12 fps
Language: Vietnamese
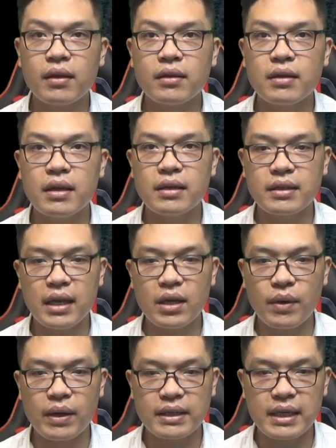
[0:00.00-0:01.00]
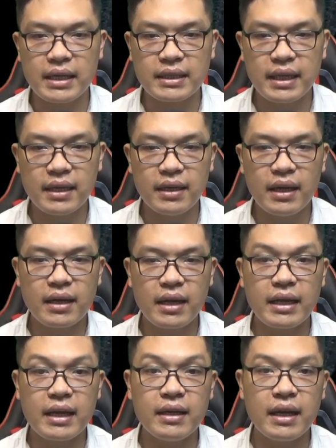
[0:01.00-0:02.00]
Nhưng kết quả tra xét
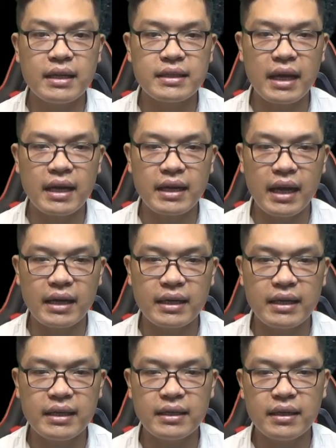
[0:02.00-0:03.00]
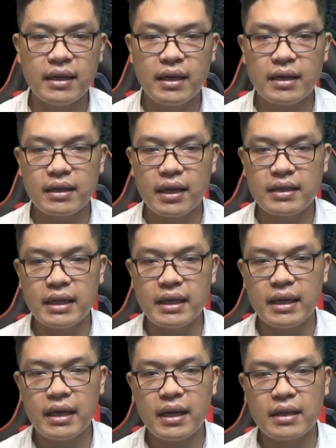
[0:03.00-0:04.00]
lại khiến Ninh Dạ cả kinh. Cái
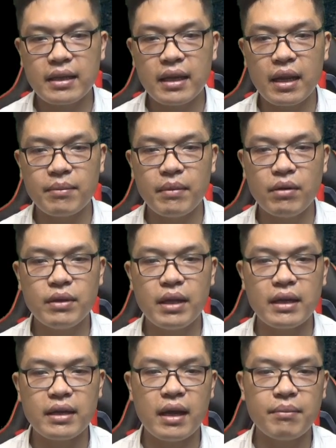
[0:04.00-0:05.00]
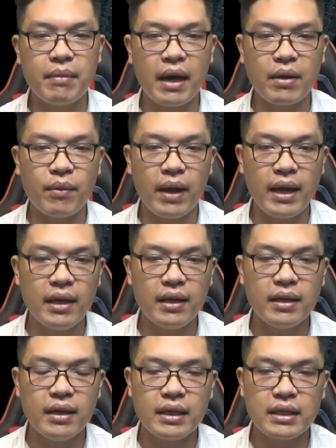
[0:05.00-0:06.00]
gì? Đây là máu thịt đã ma hóa.
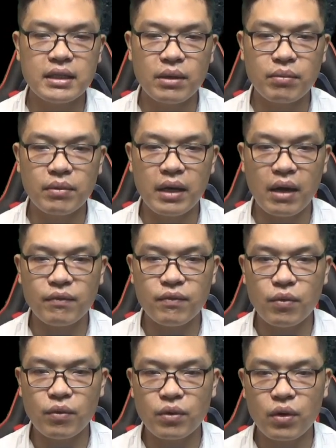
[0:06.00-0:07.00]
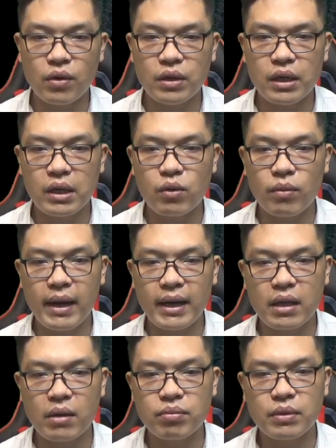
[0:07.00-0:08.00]
Trong lao phủ có người của ma
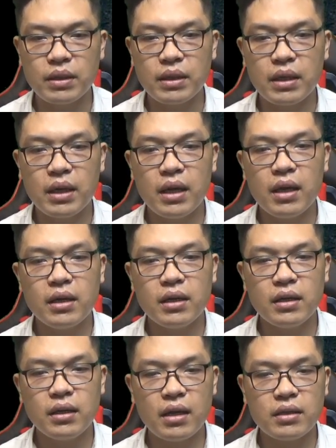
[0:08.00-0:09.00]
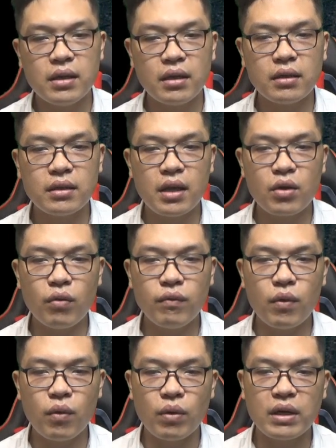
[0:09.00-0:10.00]
tộc. Lần trước tới Cố
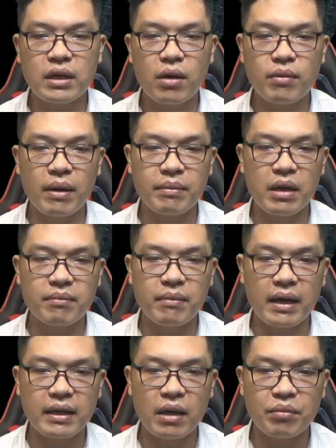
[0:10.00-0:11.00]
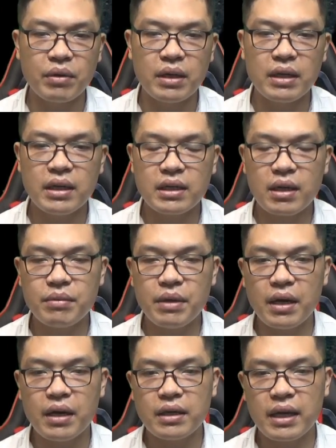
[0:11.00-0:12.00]
phủ không gặp được ma tộc, không
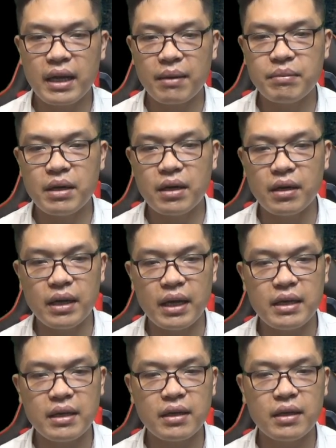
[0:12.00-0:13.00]
ngờ lại gặp được ở đây.